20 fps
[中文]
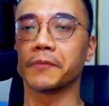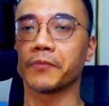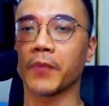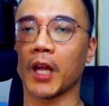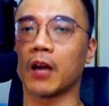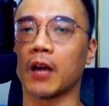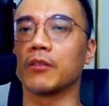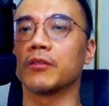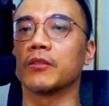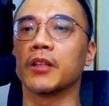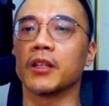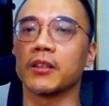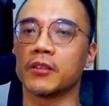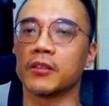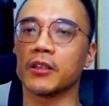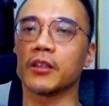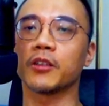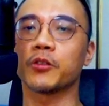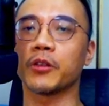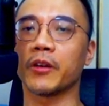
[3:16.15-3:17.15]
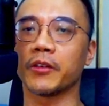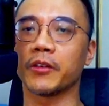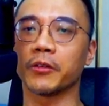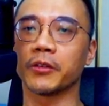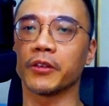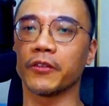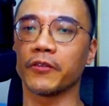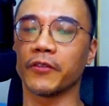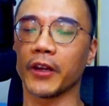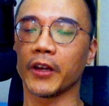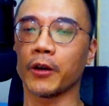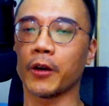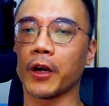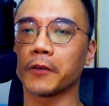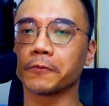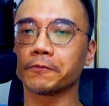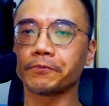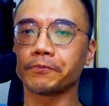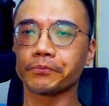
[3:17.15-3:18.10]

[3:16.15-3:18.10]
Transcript: 好，那这个算有点废话。